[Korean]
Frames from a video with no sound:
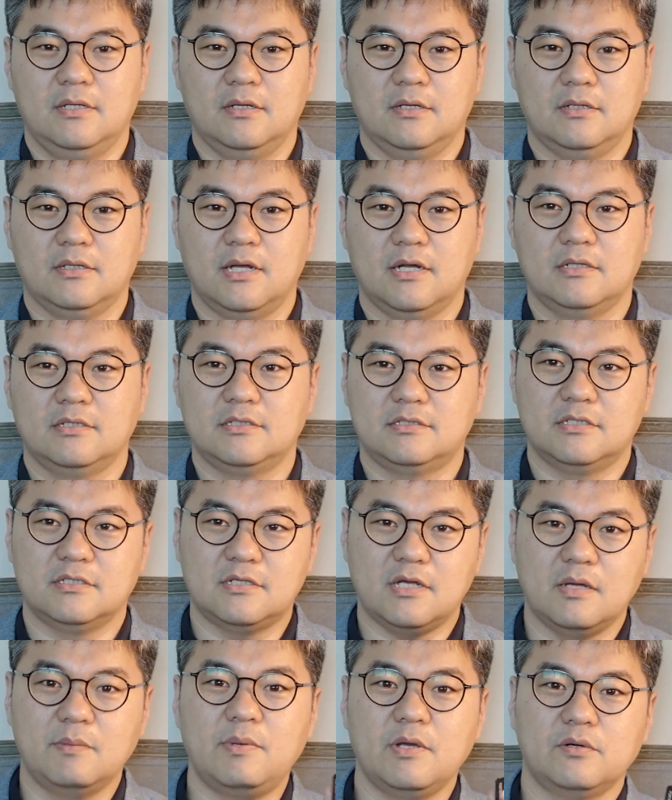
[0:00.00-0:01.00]
어, 나는 이제
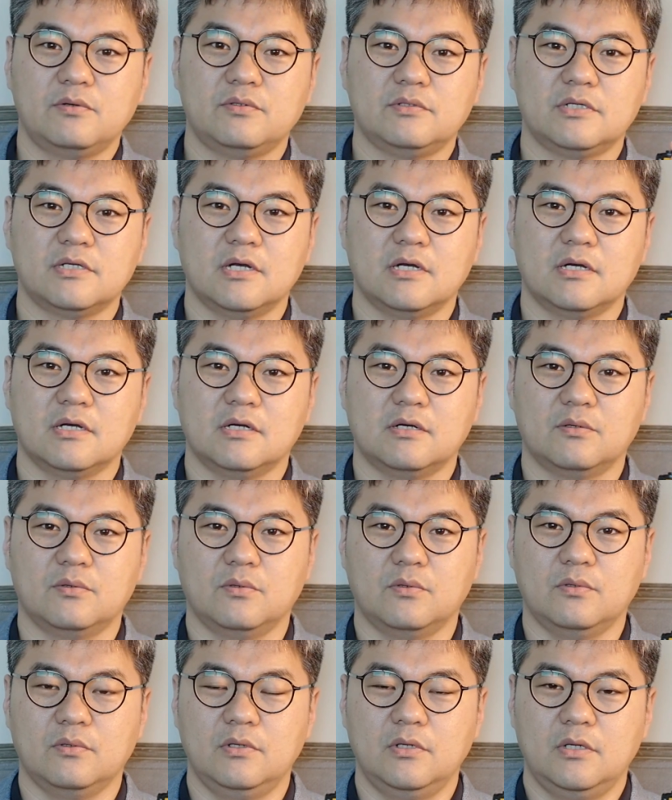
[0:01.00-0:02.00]
사백으로
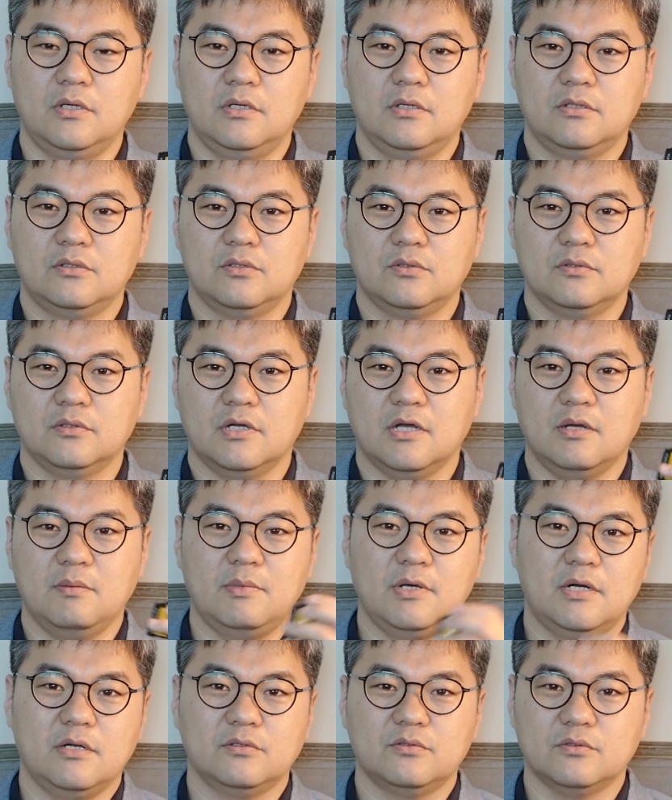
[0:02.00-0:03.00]
생각하고 또는
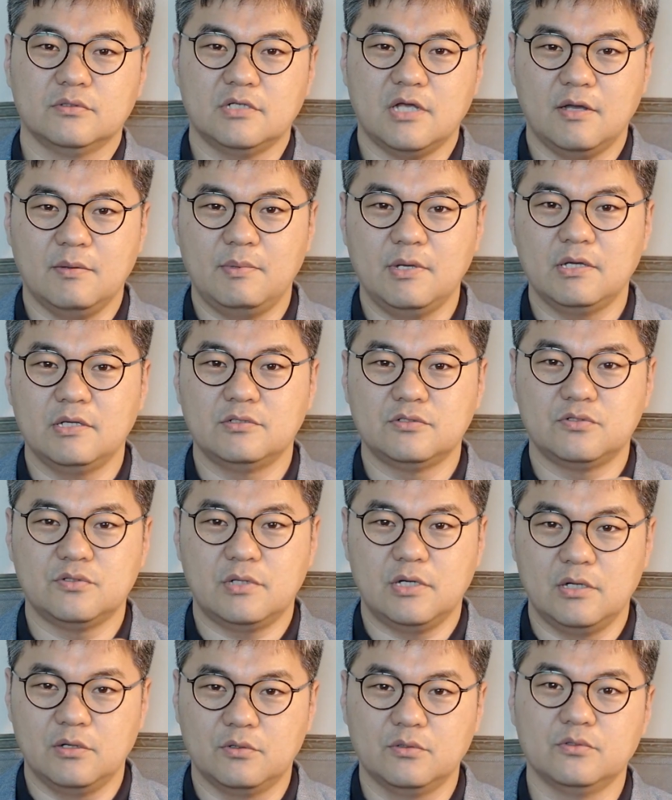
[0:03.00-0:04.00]
카메라도 사백인
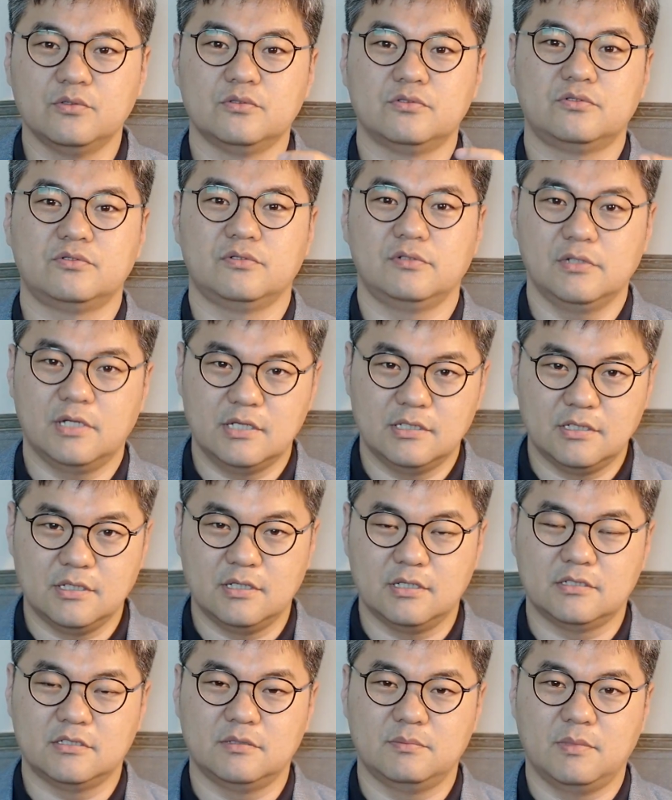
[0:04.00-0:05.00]
줄 알고 노출을
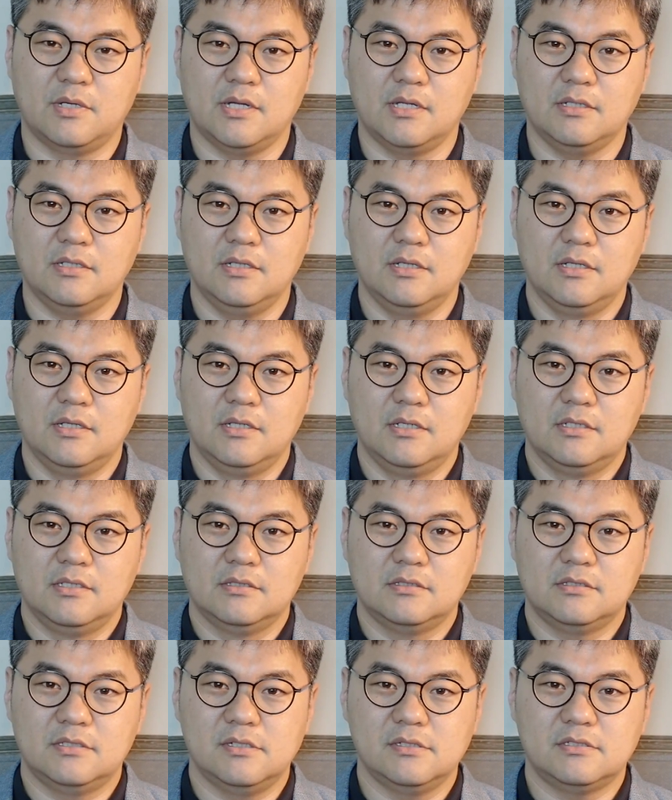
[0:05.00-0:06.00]
계산했지만
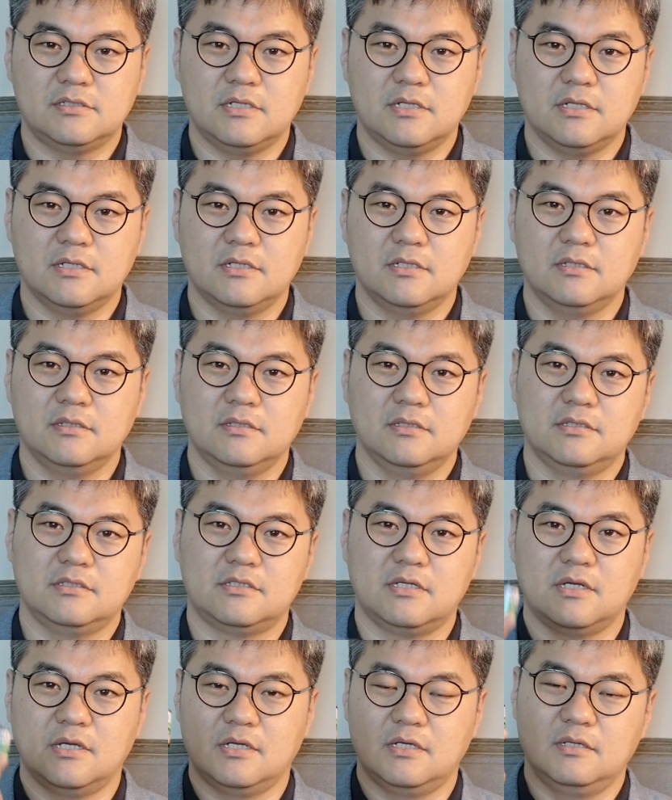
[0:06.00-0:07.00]
실제는
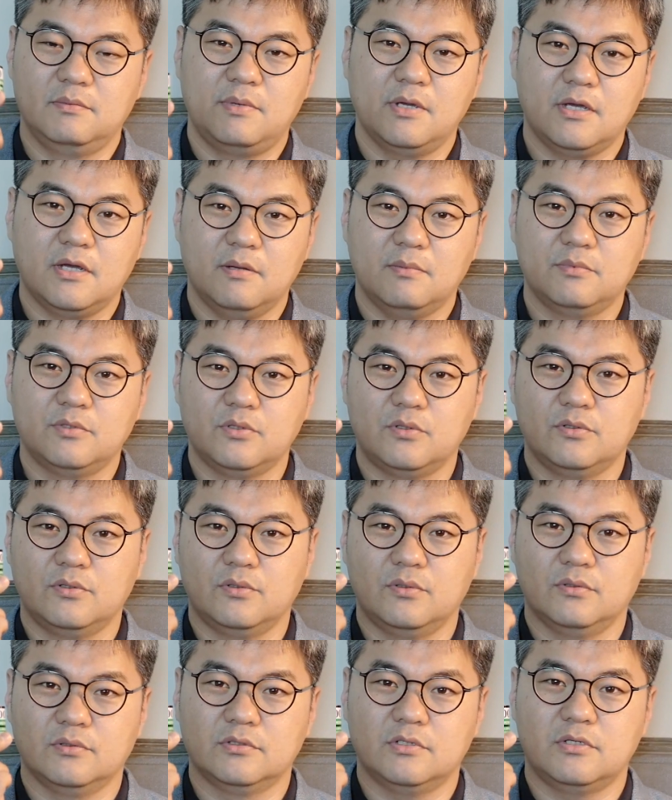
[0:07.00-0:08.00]
이제 이백
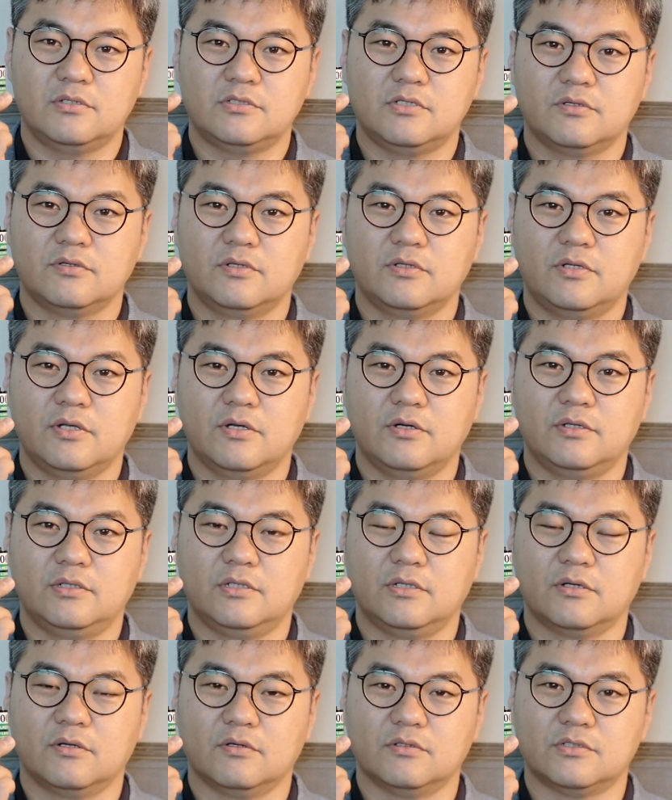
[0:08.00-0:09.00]
감도로 설정이 되어
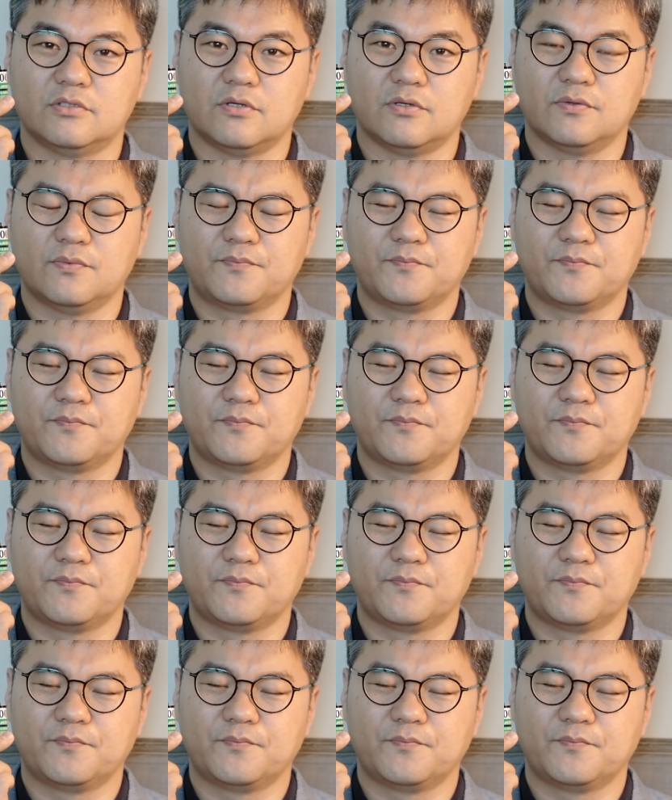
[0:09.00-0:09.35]
있는 거죠.